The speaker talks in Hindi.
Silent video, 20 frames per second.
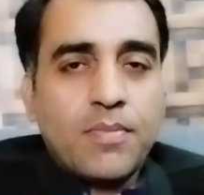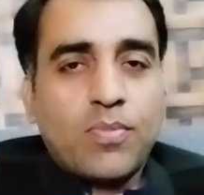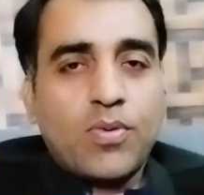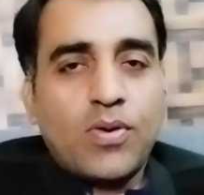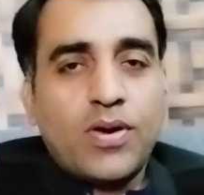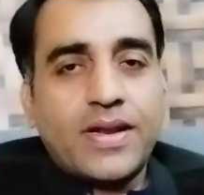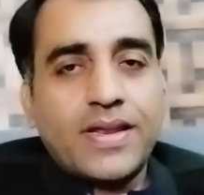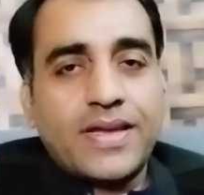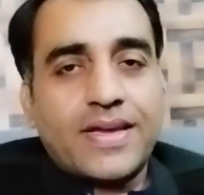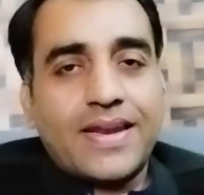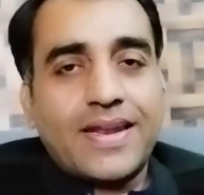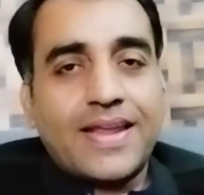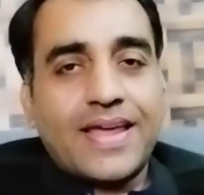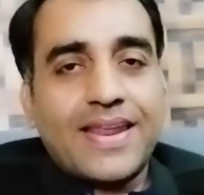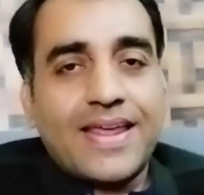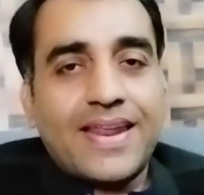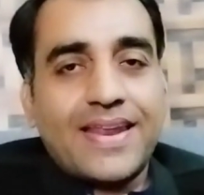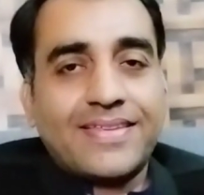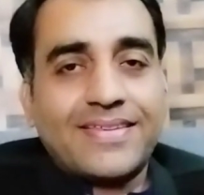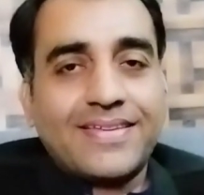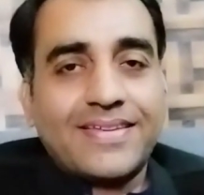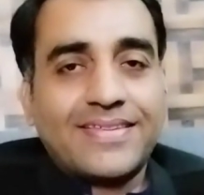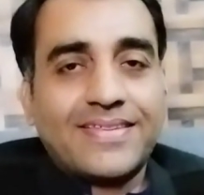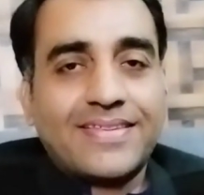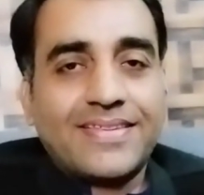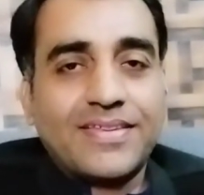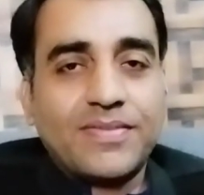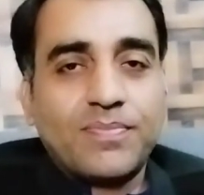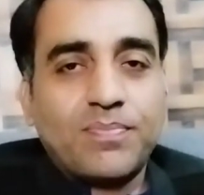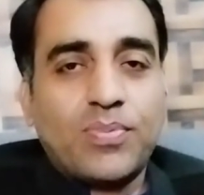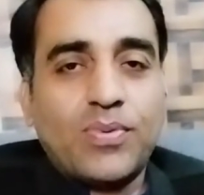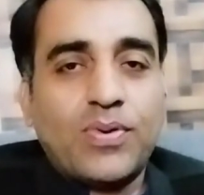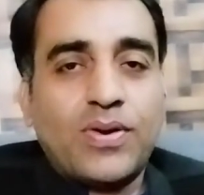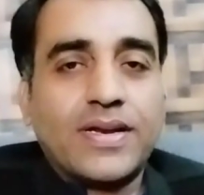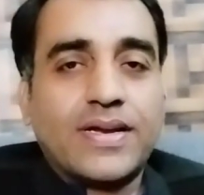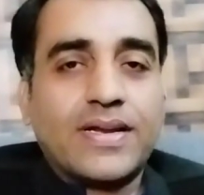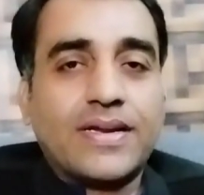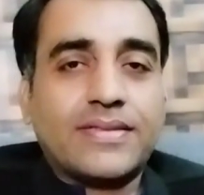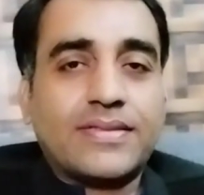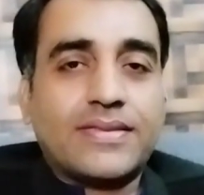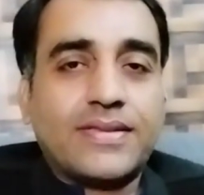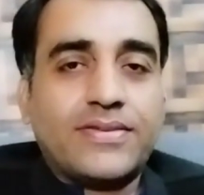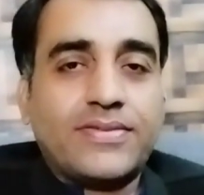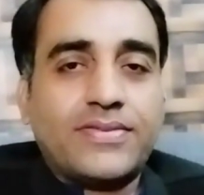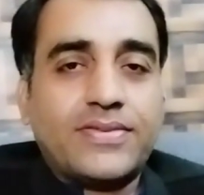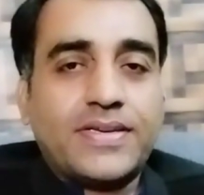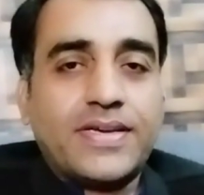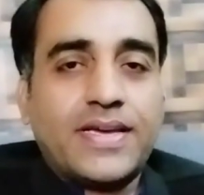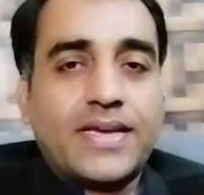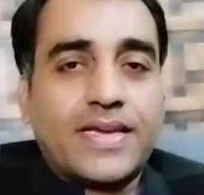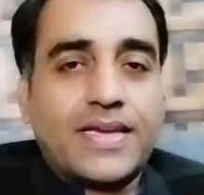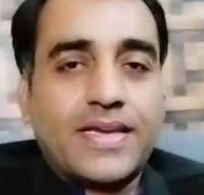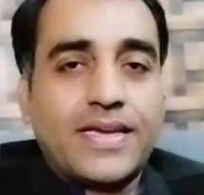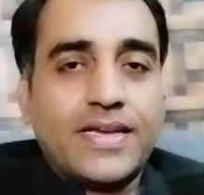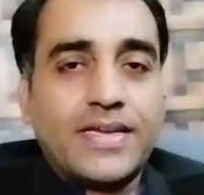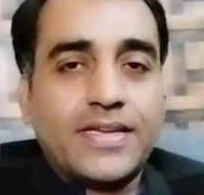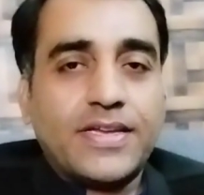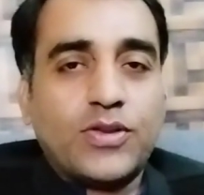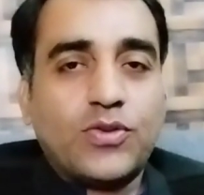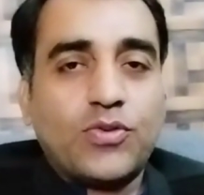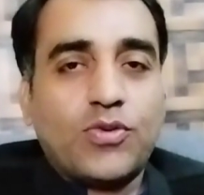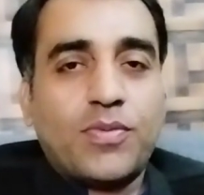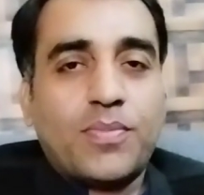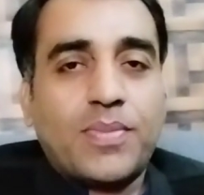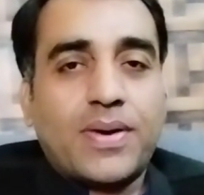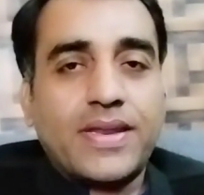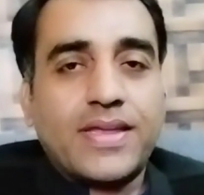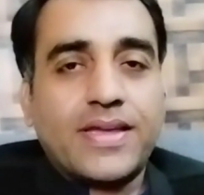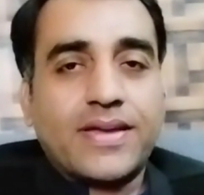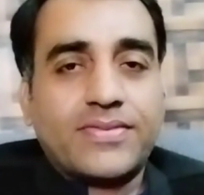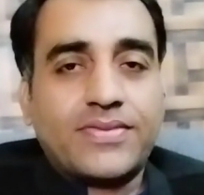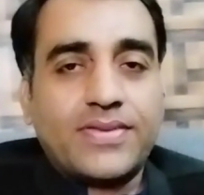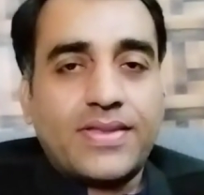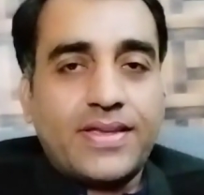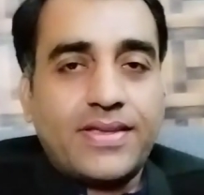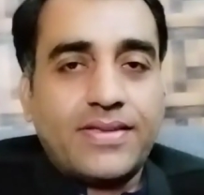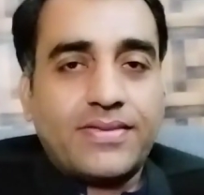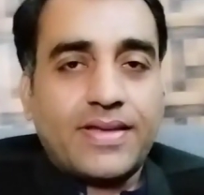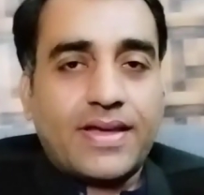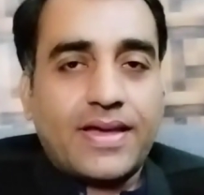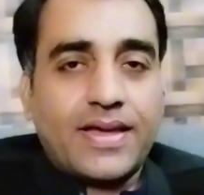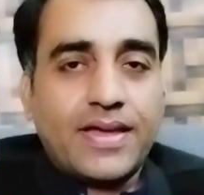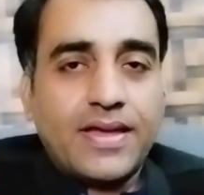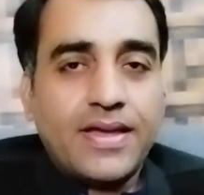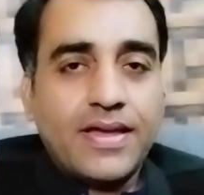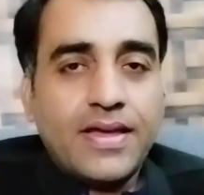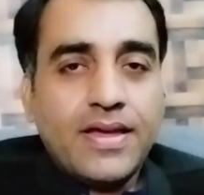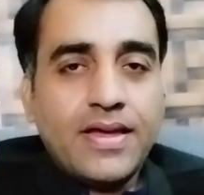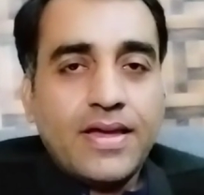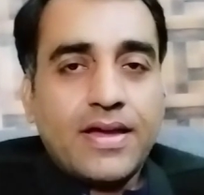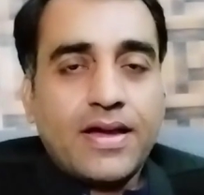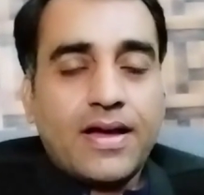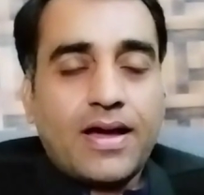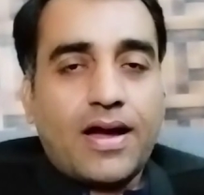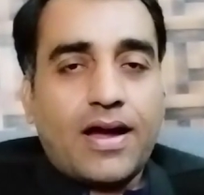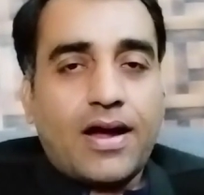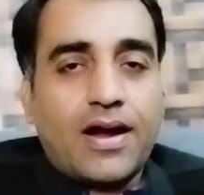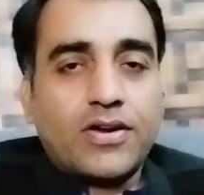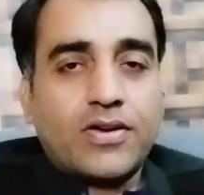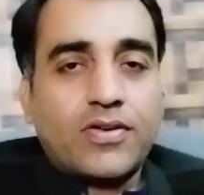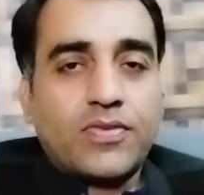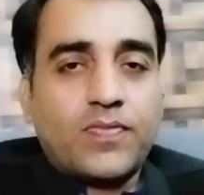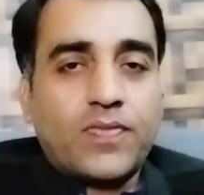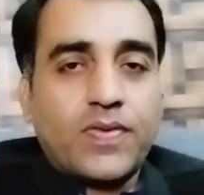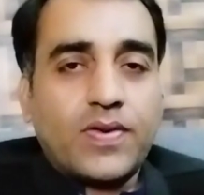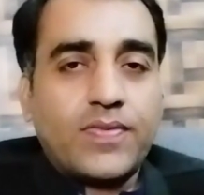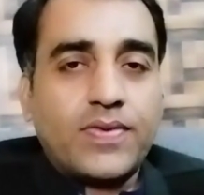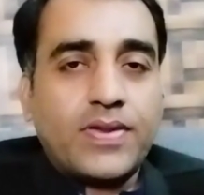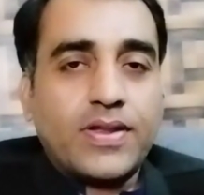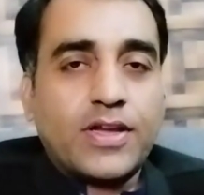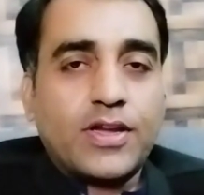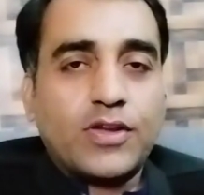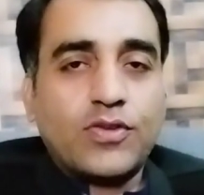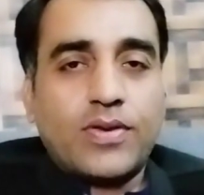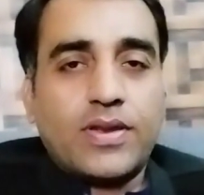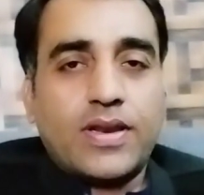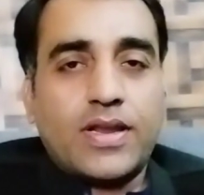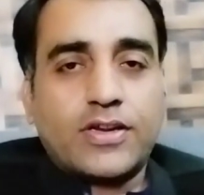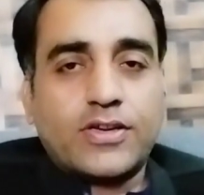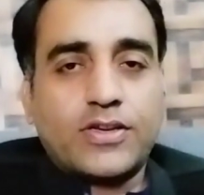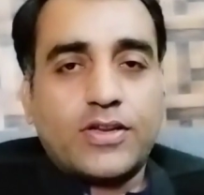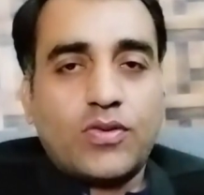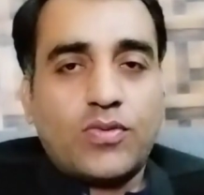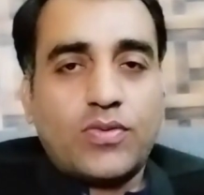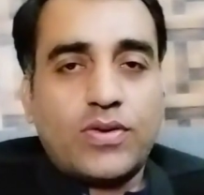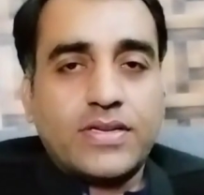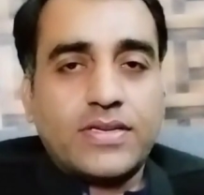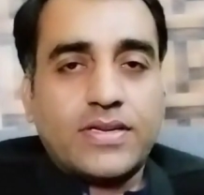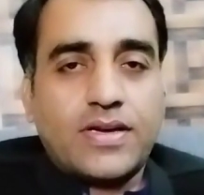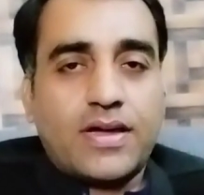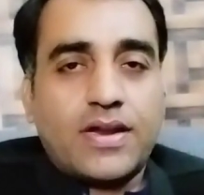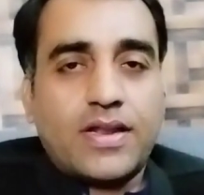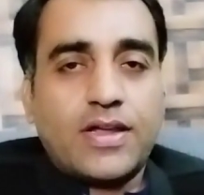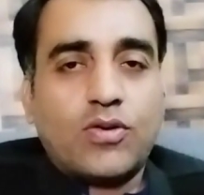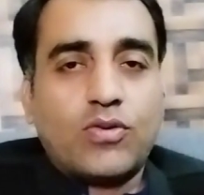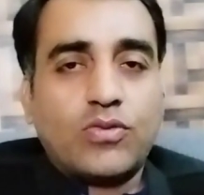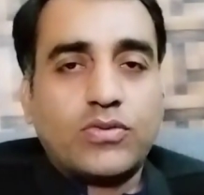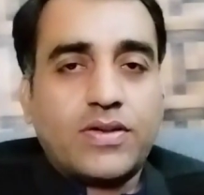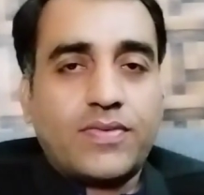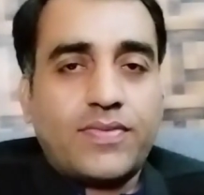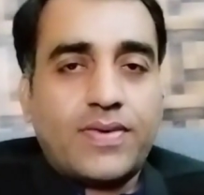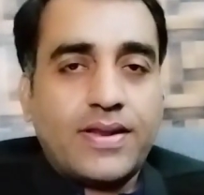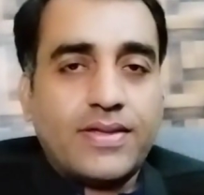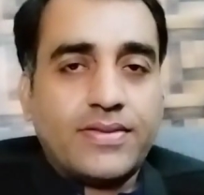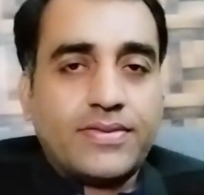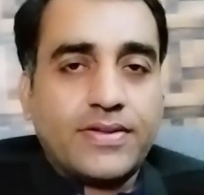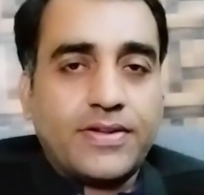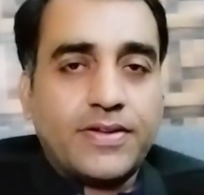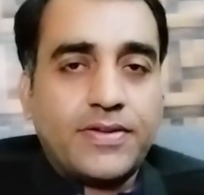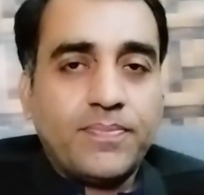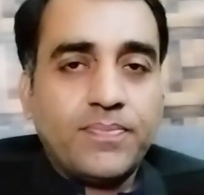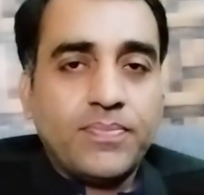पॉलिटिकल एनालिसिस पॉलिटिकल तजिए की ये जो हमारी एक सीरीज है आठ फरवरी के जो इलेक्शन होने जा रहे हैं उस हवाले से